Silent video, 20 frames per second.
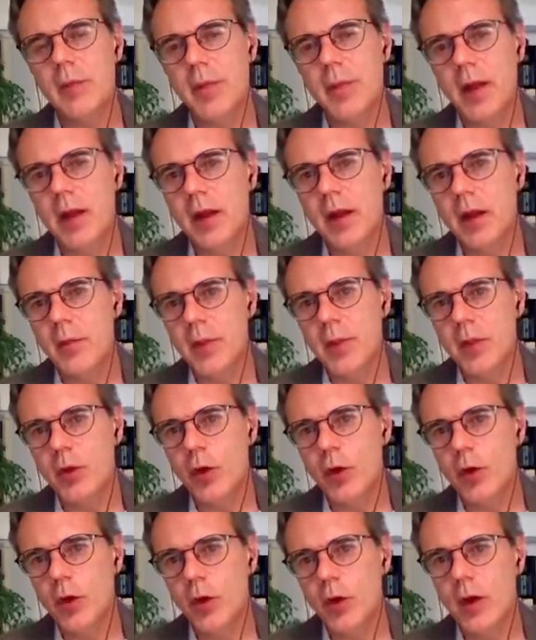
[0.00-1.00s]
el,
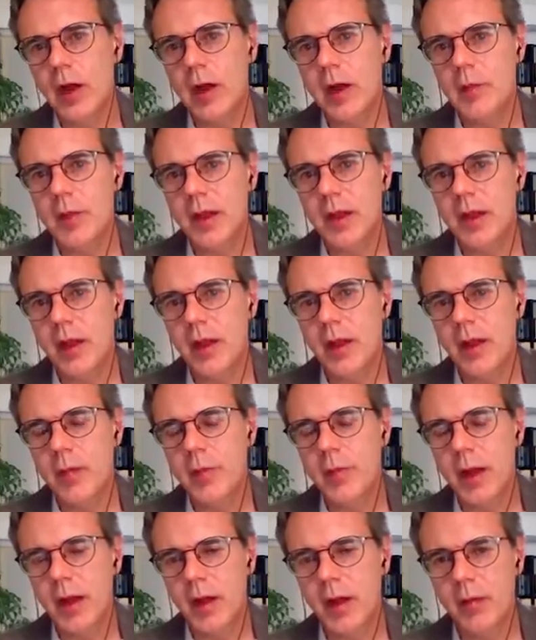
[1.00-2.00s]
Capitolio, la capital de
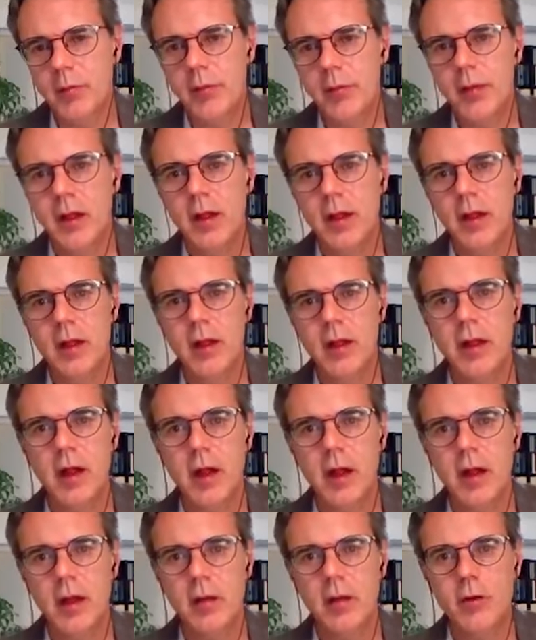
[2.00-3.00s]
Panem, y
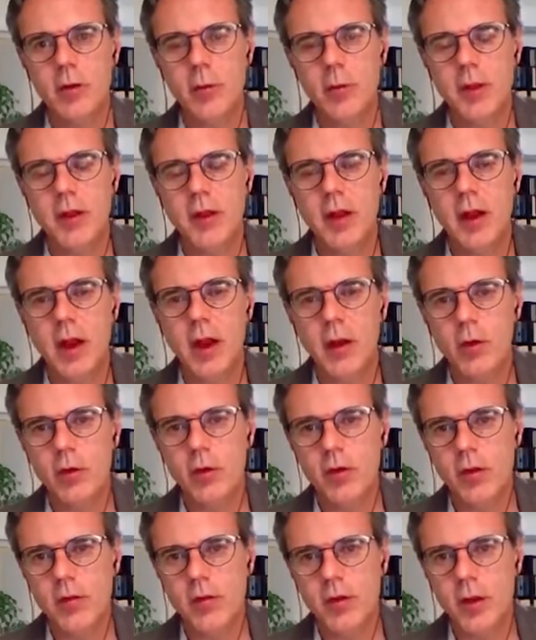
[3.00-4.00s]
a someter a los
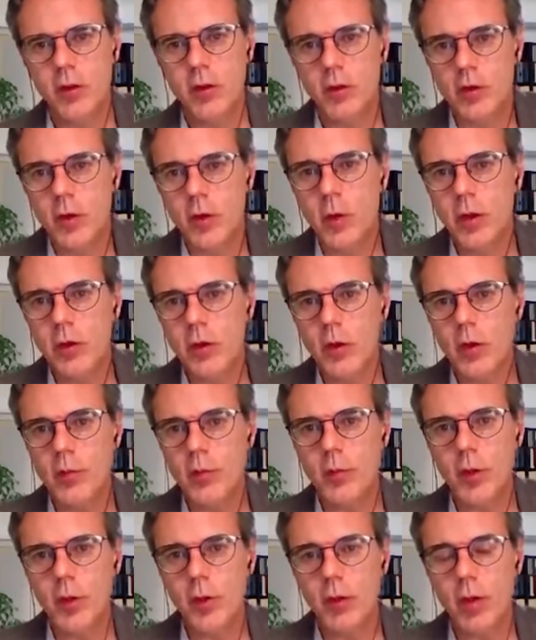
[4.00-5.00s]
distritos. Y cuando no han
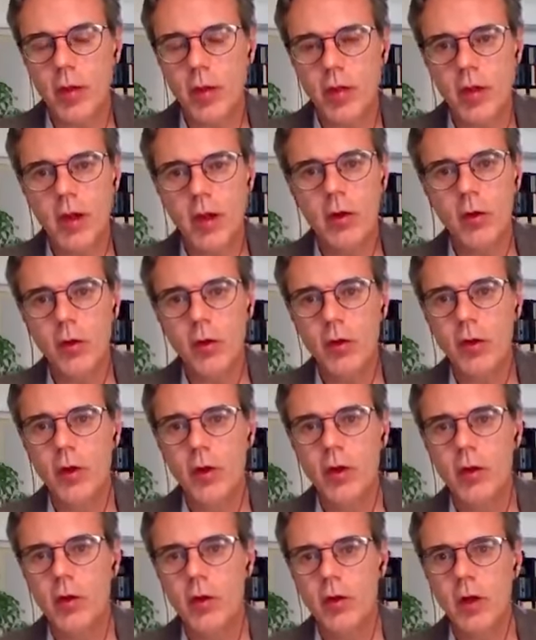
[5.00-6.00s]
podido hacerlo,
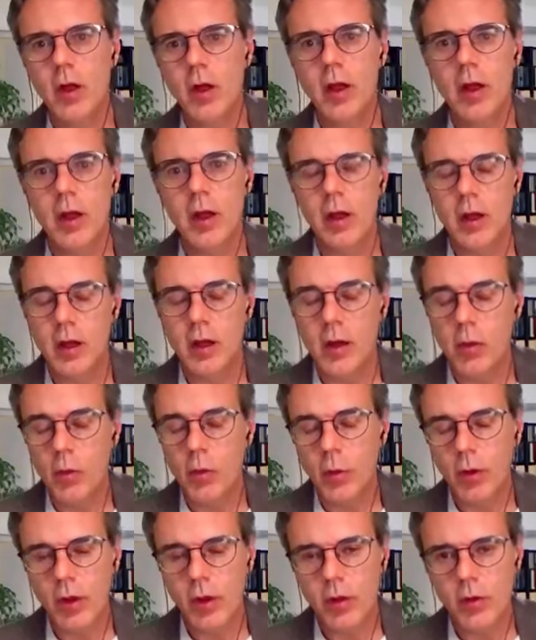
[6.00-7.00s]
lo que ha
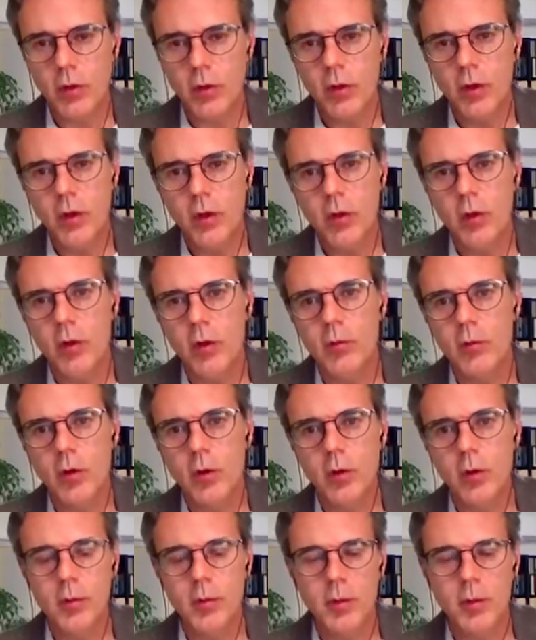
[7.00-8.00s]
ocurrido,
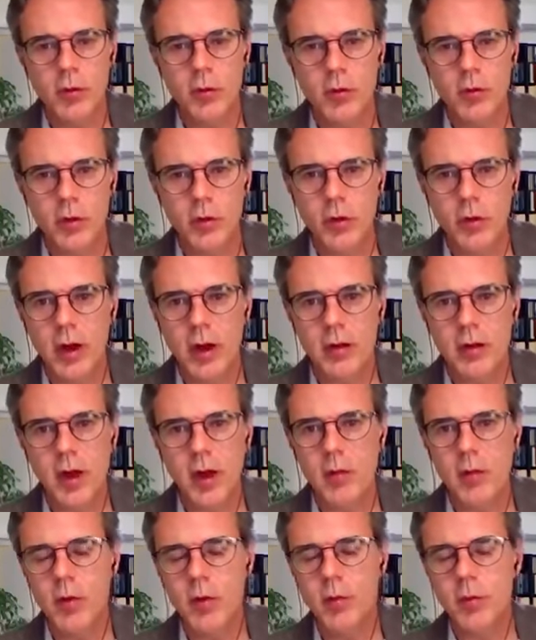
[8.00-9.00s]
como vemos con Donald
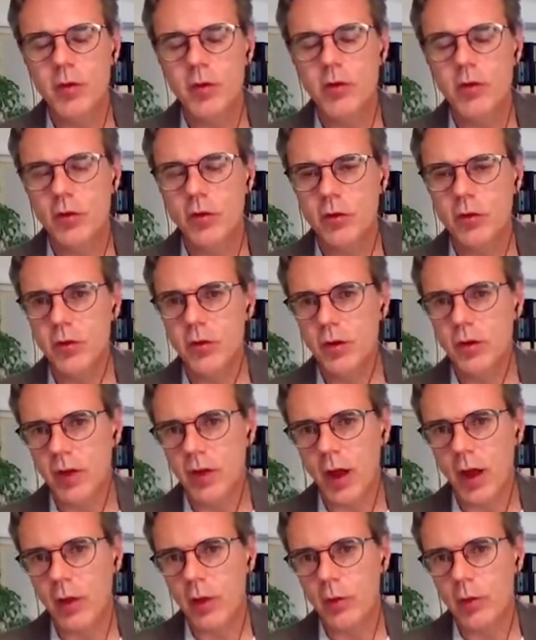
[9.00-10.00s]
Trump o Boris Johnson, es
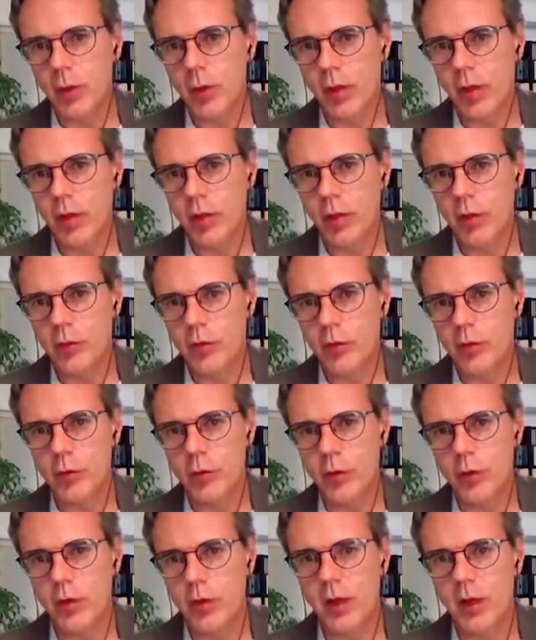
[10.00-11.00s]
que han endurecido sus
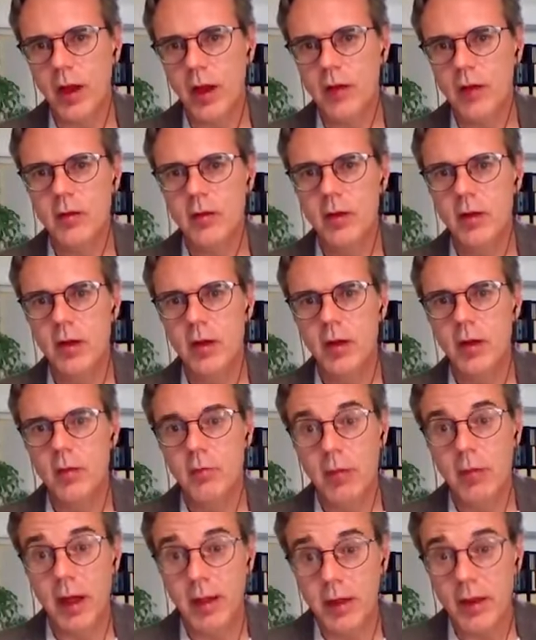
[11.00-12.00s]
fronteras.
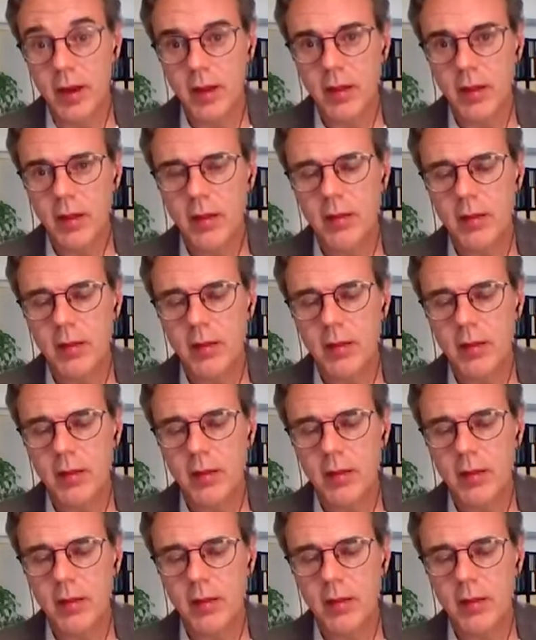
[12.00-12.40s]
Madrid